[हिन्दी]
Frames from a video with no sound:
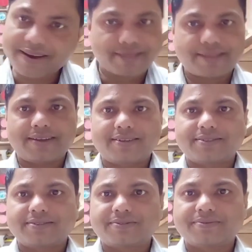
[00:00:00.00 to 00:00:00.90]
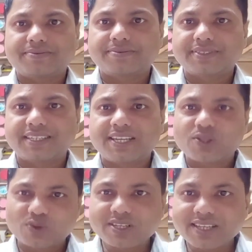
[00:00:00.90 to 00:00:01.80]
आ जाते हैं
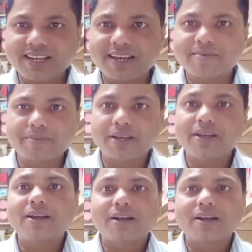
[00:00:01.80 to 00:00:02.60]
तो इसलिए हमें